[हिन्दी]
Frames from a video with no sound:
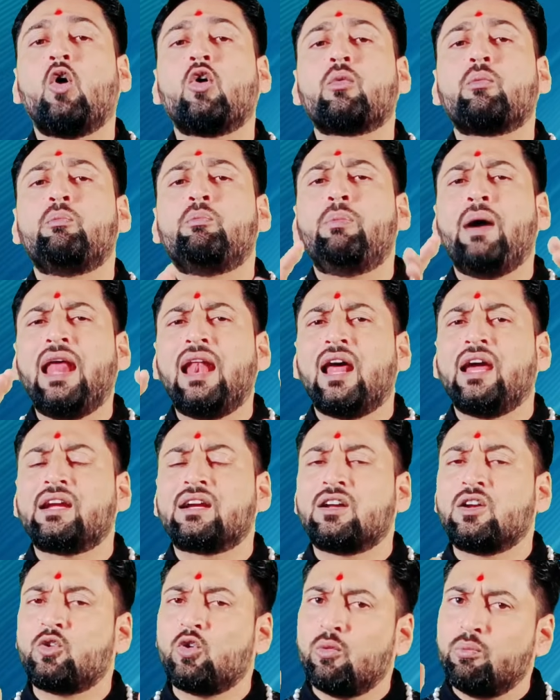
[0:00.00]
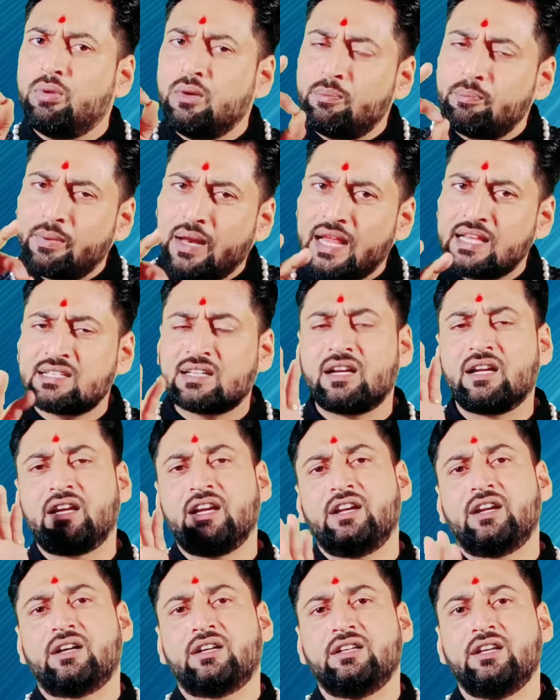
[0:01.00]
और बेल आइकन को भी प्रेस
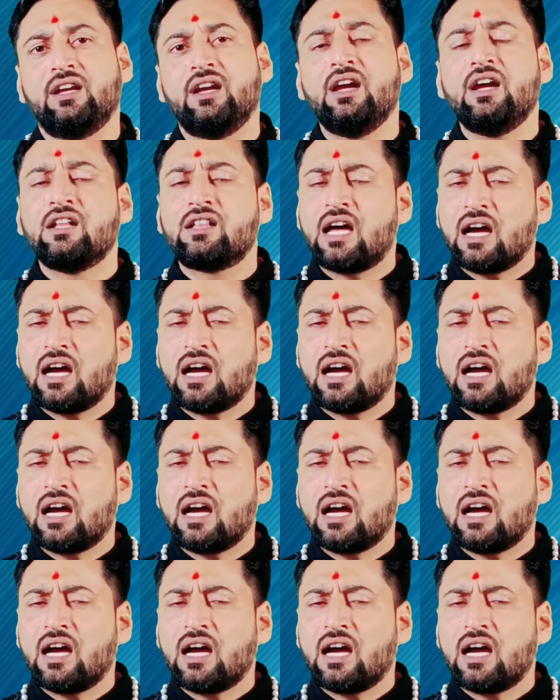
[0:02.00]
करके रखिए